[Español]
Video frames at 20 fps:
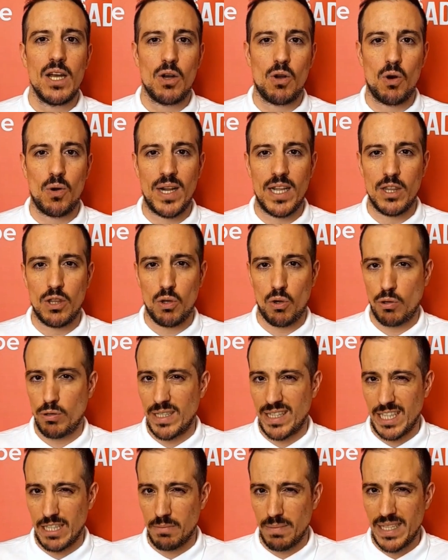con entornos
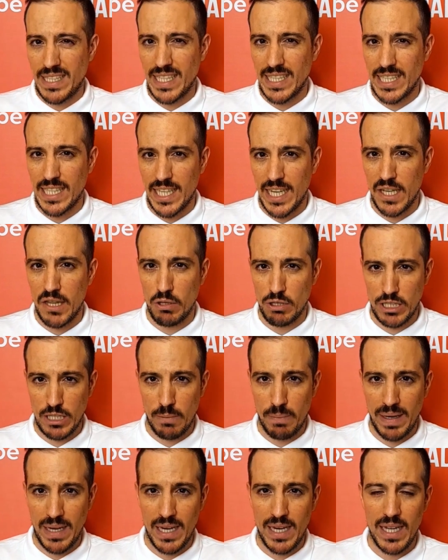de 3600,
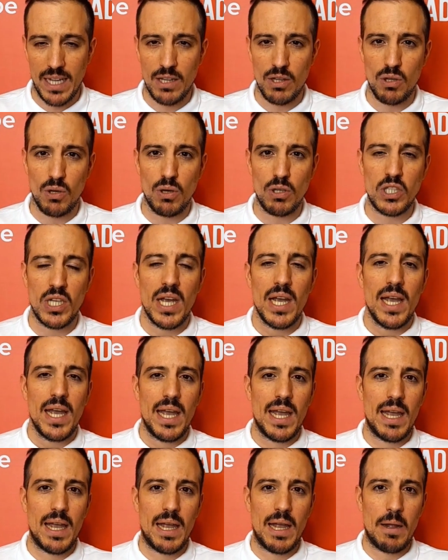SP500,
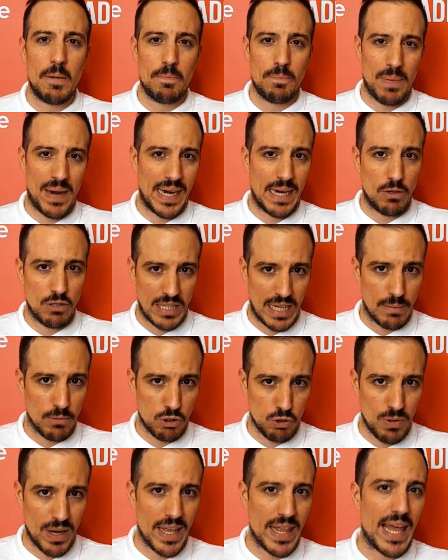eh, para que nos
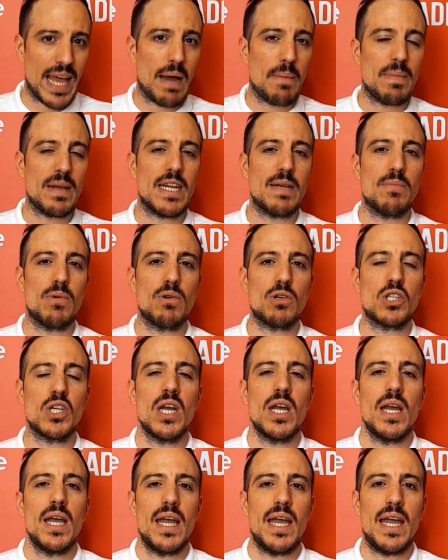hagamos una idea, mínimos
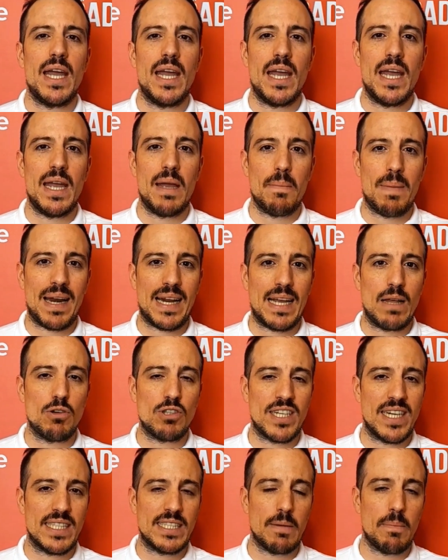eh,
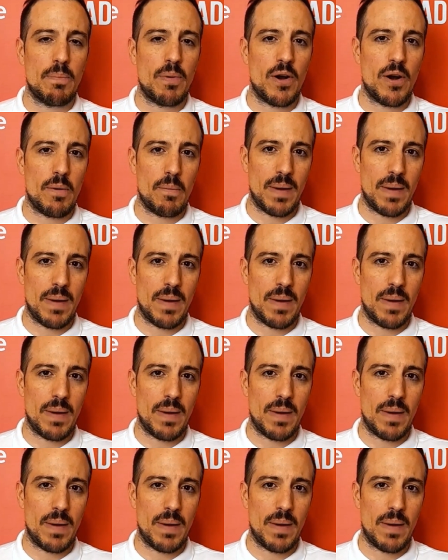marcados en este bear